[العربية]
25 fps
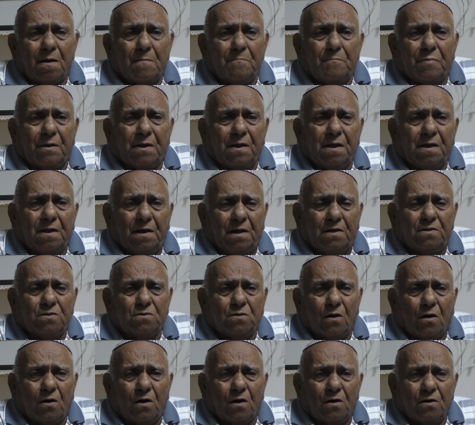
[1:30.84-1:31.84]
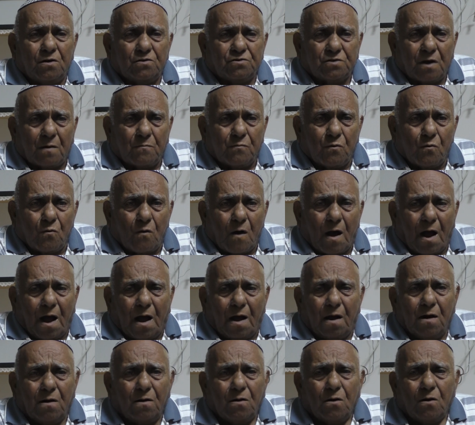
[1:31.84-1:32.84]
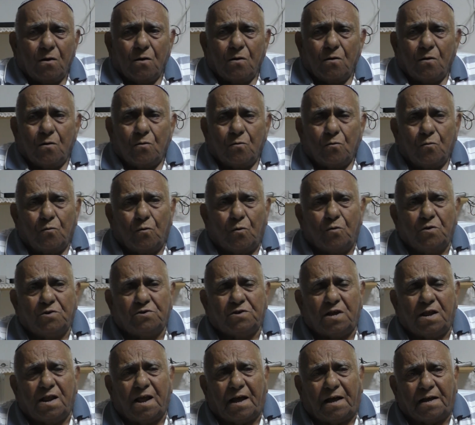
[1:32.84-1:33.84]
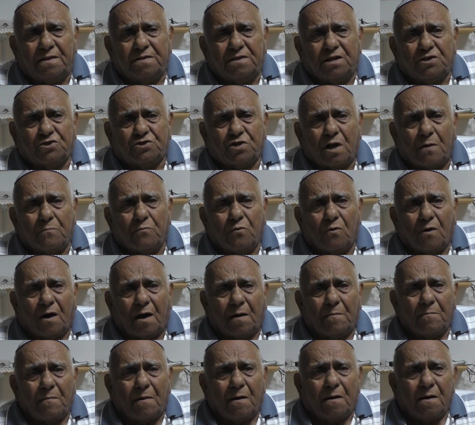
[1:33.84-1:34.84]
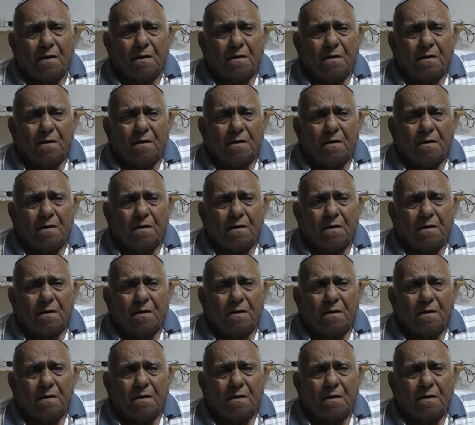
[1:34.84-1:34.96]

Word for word: كمبري عنده شبوع ويجي لعند الشبوع